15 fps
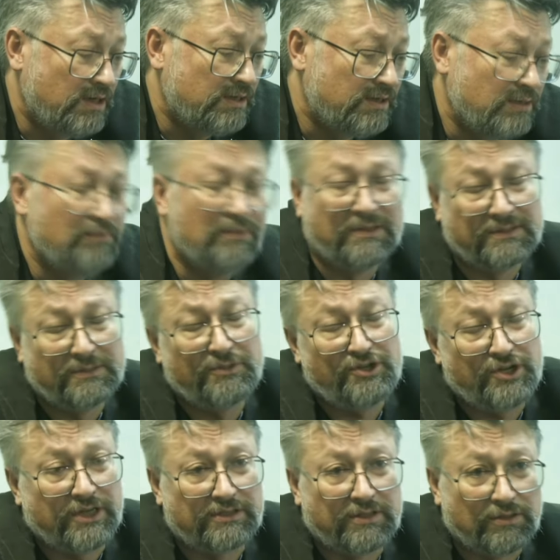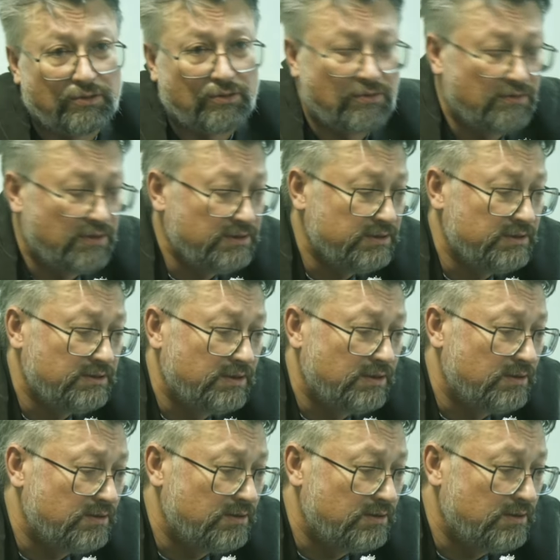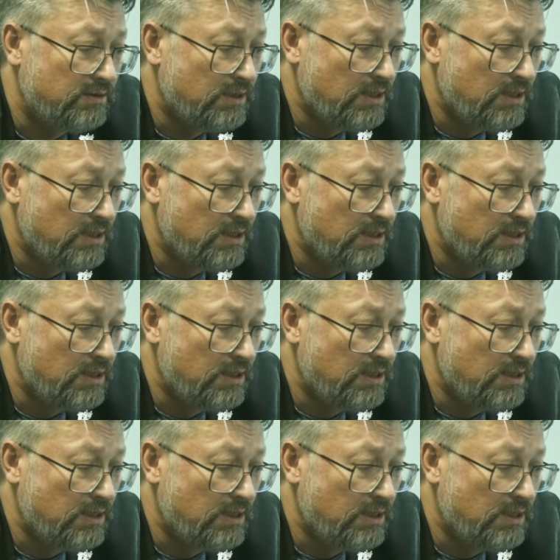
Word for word: а там был замечательный руководитель,